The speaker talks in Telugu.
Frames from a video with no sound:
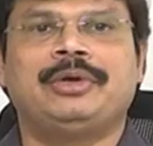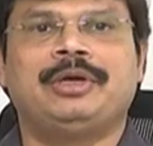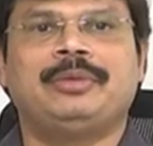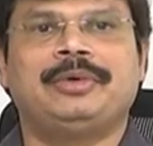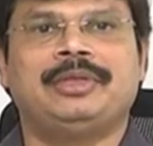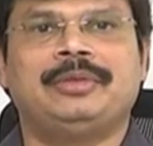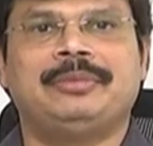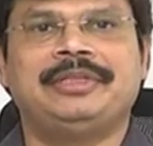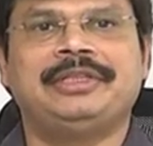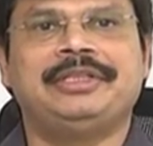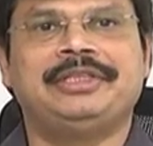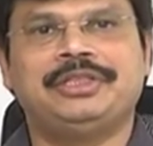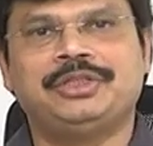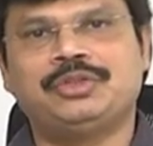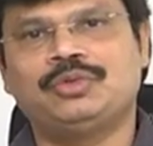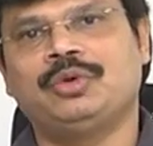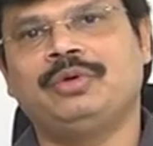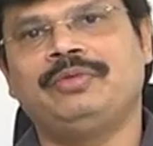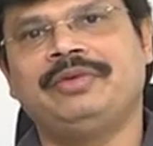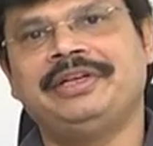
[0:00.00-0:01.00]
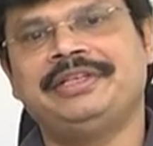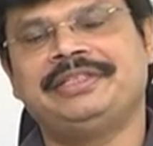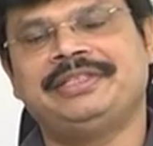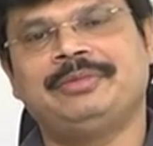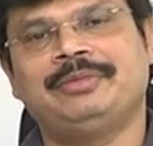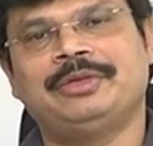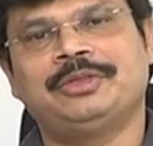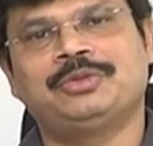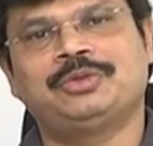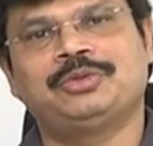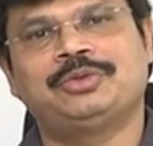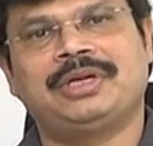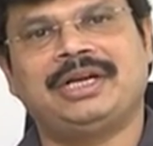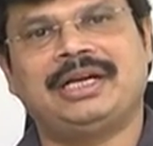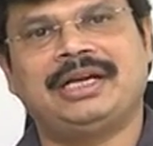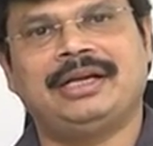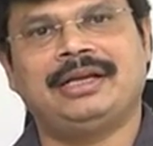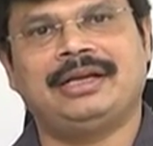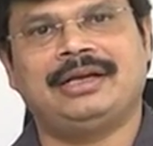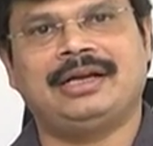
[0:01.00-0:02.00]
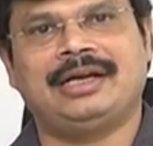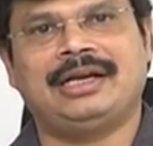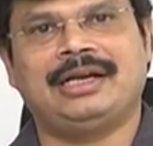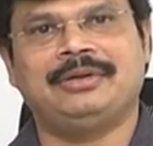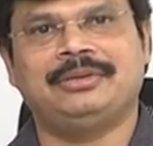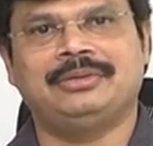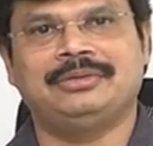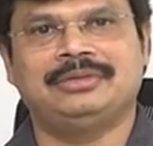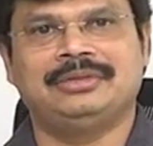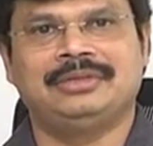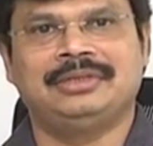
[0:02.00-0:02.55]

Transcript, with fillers: పాటు పది మందిని తీసుకొని వెళ్ళి సినిమా చూస్తున్నాడంటే కారణం